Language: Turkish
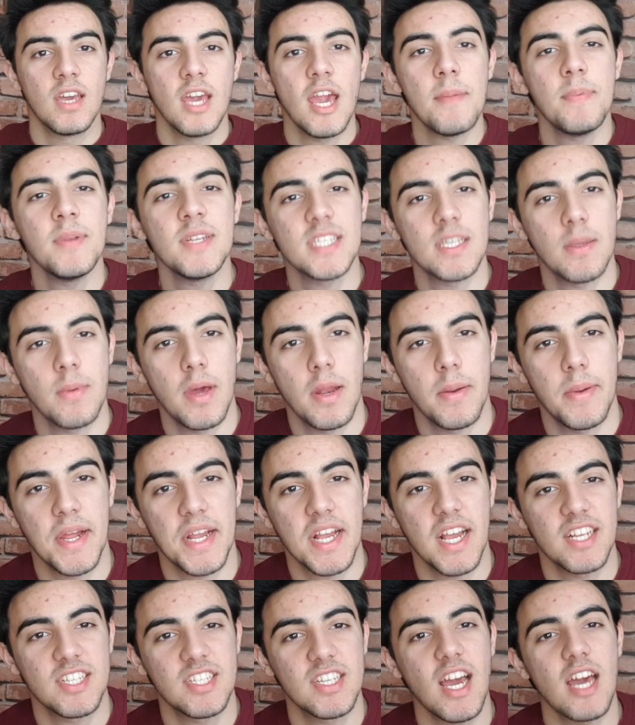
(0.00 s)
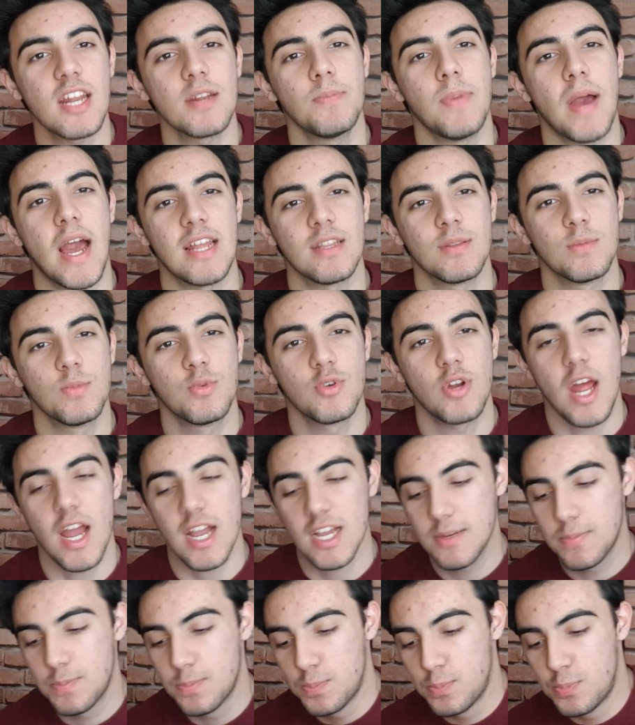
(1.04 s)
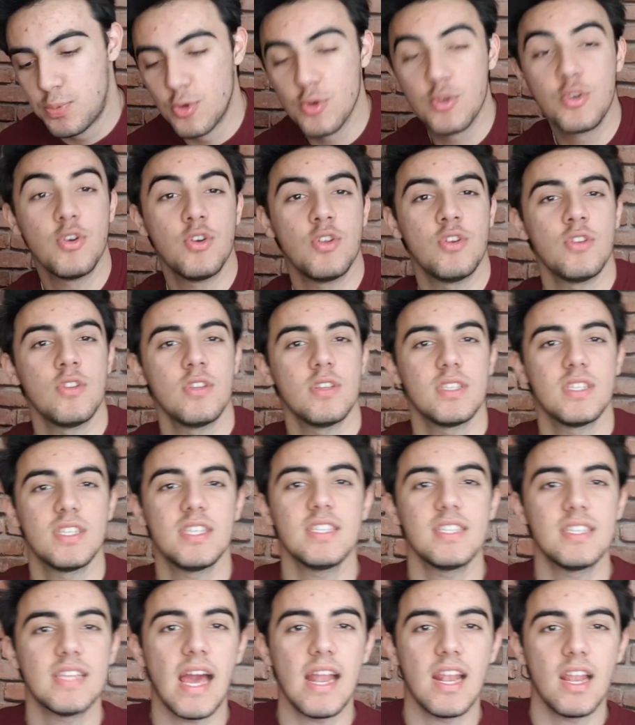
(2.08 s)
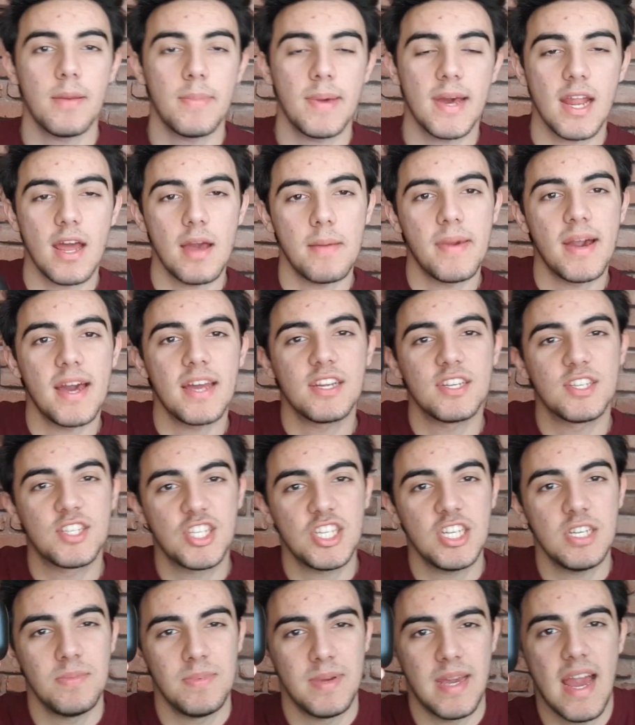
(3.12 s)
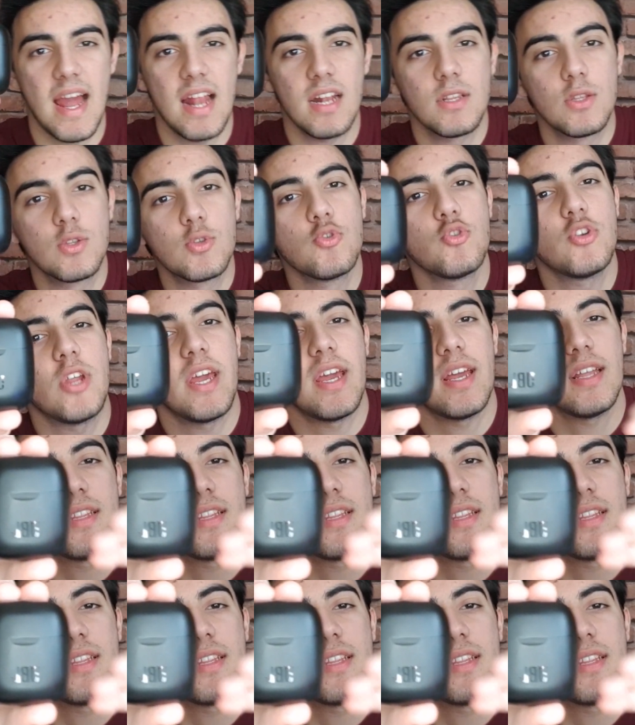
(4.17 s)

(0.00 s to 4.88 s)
Hepinize merhaba arkadaşlar ben Burak. Bugün sizlerle beraber JBL Tune